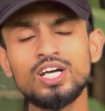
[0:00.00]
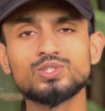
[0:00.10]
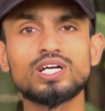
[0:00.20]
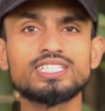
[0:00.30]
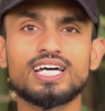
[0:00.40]

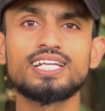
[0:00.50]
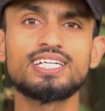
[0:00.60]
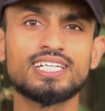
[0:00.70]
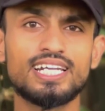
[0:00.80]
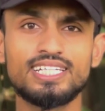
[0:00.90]
सो गई सारी
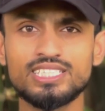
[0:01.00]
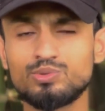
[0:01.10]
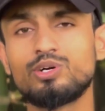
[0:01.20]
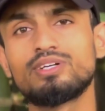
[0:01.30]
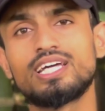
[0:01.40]
जानकारी इस
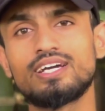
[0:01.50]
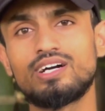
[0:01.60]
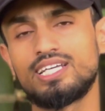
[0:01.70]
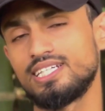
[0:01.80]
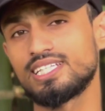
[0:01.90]
वीडियो में देने
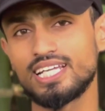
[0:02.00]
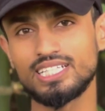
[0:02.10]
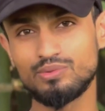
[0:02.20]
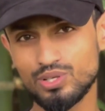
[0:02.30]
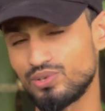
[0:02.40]
वाले हैं देखते रहिए
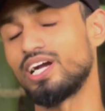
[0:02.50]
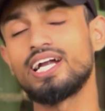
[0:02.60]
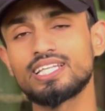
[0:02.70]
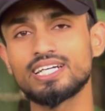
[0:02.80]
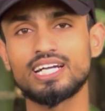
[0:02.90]
वीडियो को
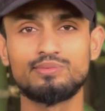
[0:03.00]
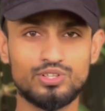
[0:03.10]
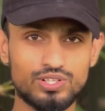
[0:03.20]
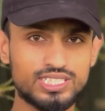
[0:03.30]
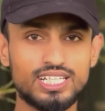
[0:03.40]
एंड तक एंड
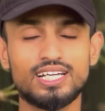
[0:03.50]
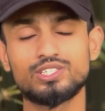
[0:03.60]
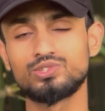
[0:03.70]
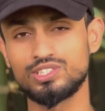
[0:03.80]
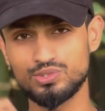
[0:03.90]
वीडियो अच्छी लगे
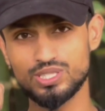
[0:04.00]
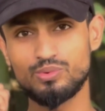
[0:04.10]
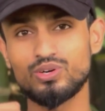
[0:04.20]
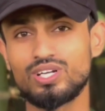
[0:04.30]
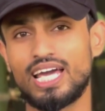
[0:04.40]
तो जरूर से
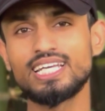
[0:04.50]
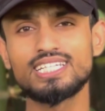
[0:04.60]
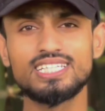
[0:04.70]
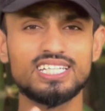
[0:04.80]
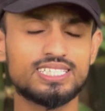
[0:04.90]
वीडियो को लाइक
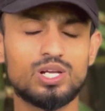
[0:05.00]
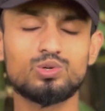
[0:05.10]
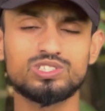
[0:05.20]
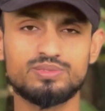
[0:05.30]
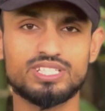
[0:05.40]
कीजिए चैनल
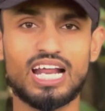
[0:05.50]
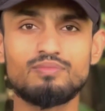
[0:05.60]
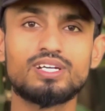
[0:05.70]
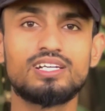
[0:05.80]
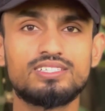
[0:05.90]
को सब्सक्राइब
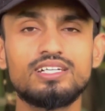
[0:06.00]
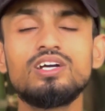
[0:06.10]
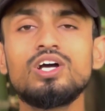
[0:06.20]
कर लीजिए